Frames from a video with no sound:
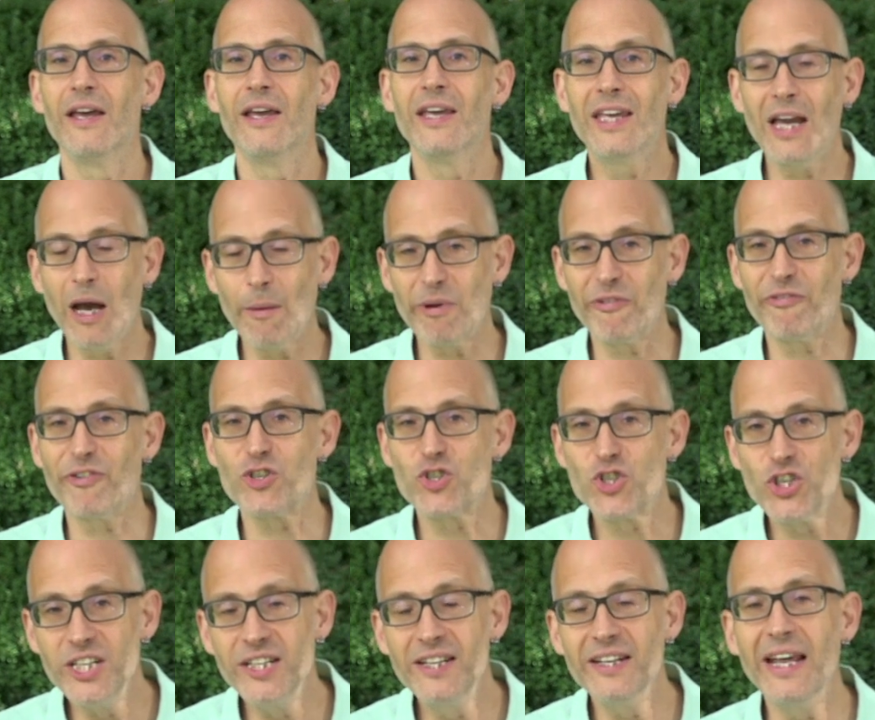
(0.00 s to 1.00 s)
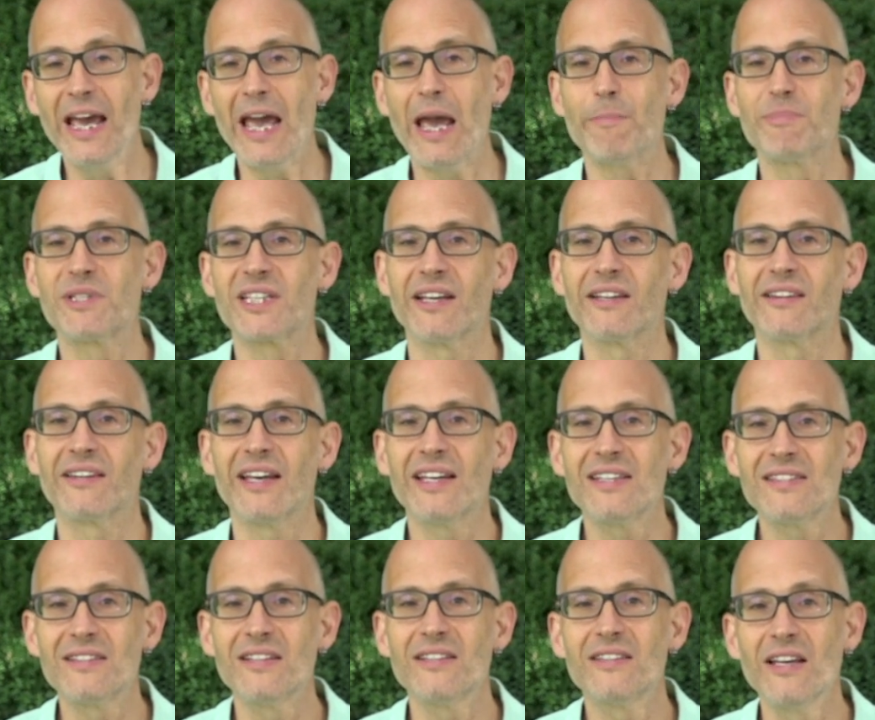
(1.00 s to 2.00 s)
Ich habe verschiedene Apps
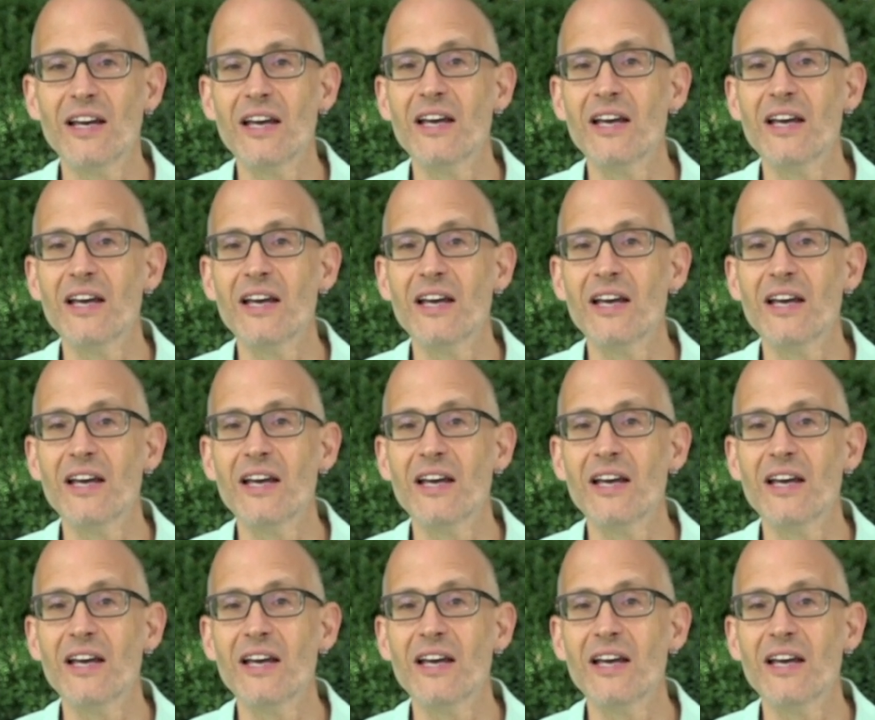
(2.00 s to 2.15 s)
getestet,